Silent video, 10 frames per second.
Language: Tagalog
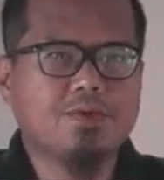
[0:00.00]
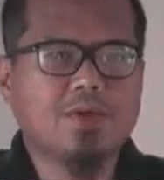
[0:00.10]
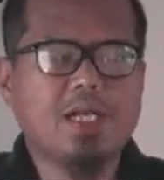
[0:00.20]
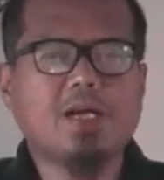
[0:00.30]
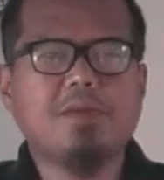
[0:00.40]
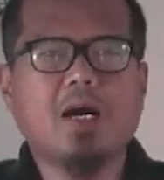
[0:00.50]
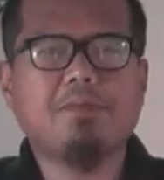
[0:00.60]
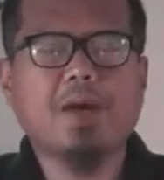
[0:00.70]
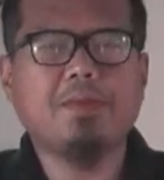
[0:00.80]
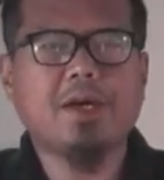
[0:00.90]
walang
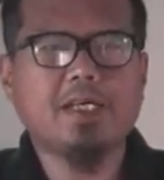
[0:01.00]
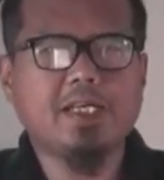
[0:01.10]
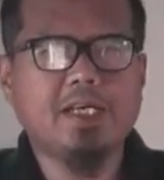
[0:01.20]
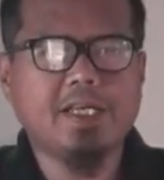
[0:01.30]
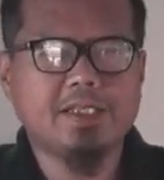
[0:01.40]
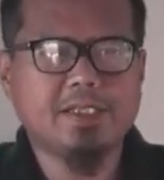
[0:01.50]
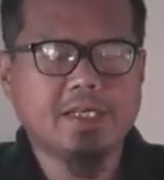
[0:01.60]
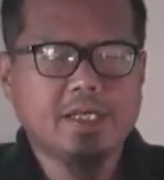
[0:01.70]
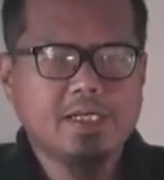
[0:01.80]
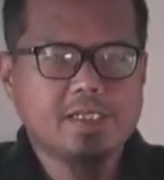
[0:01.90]
mga pamahiin
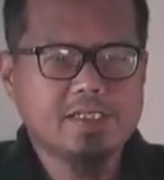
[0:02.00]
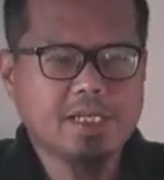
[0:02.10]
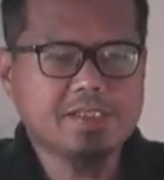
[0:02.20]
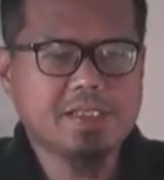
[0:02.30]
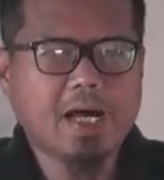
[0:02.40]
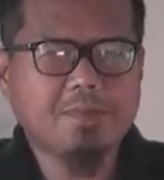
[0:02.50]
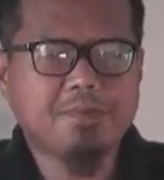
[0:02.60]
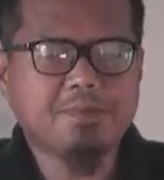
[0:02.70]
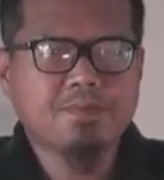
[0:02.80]
sa Islam.